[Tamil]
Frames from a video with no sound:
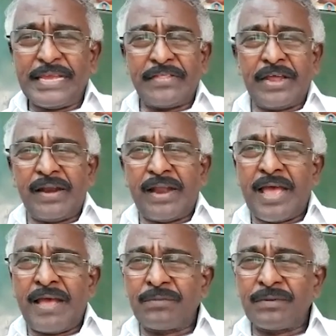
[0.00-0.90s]

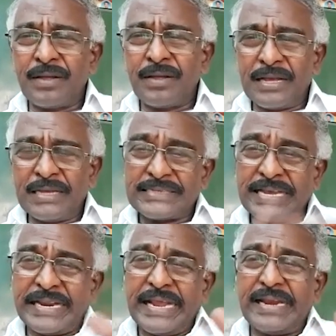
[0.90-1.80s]
எதெல்லாம்
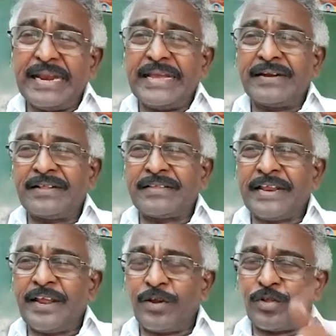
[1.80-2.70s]
சரியல்ல என்று
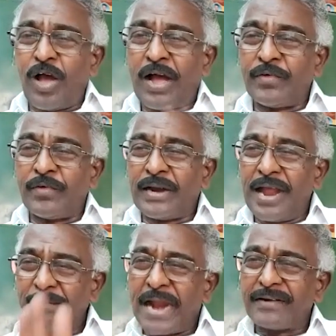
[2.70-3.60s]
தெரிகிறதோ
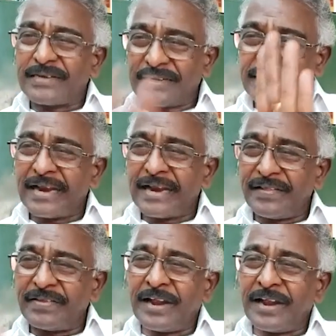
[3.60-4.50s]
அதுவெல்லாம் நாட்டுக்கு
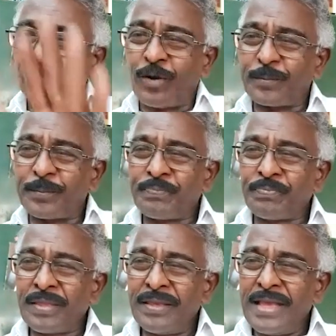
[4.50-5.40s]
நல்லதுன்னு அர்த்தம்
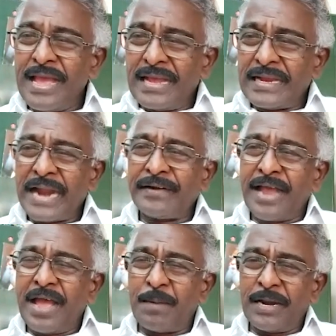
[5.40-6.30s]

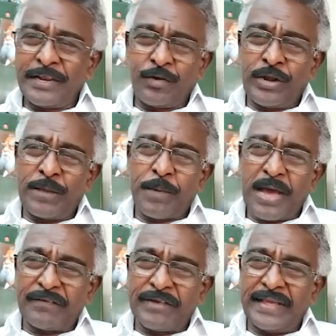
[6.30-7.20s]
அண்ணாமலையினுடைய
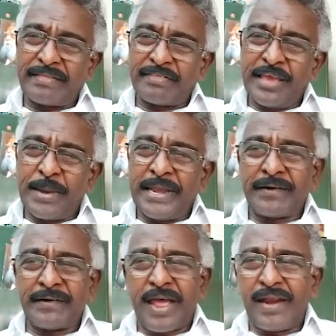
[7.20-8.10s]
பார்வையில தீமை
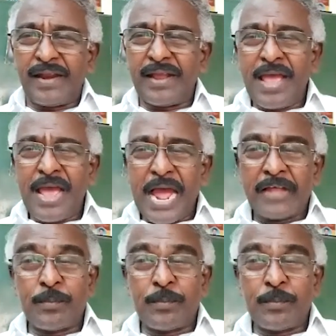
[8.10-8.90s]
என்றால் அது